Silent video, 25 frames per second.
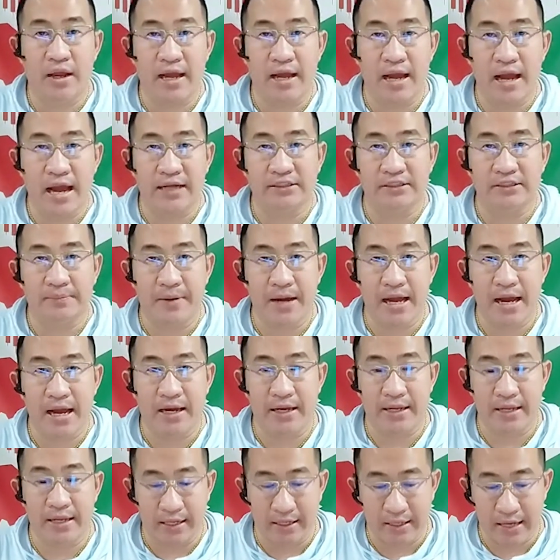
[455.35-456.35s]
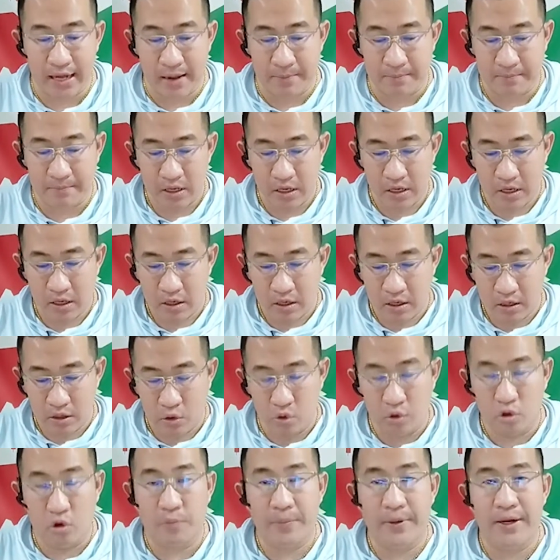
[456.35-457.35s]
1,755เหรียญครับห
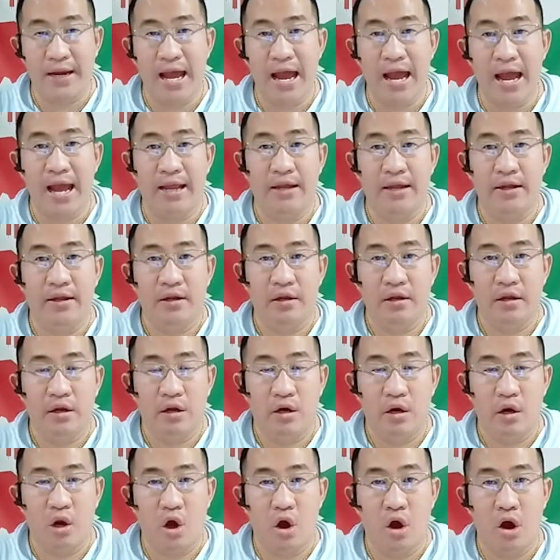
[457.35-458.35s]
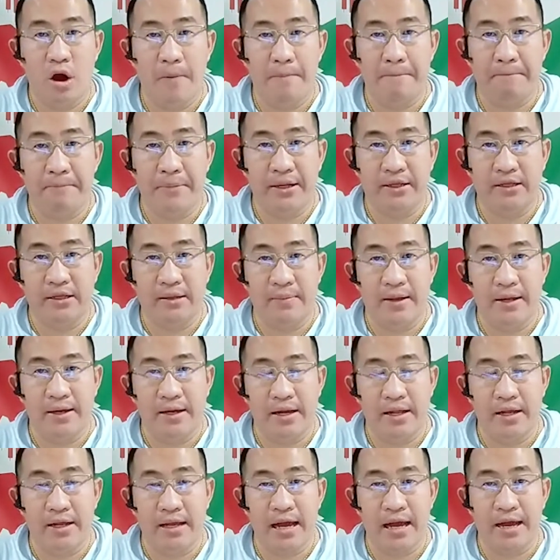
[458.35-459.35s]
ลุดลงไปได้รอปิดกันไร
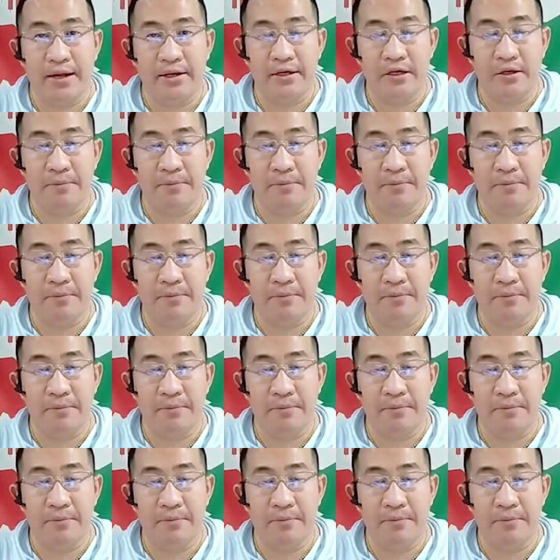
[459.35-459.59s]
ที่ราคา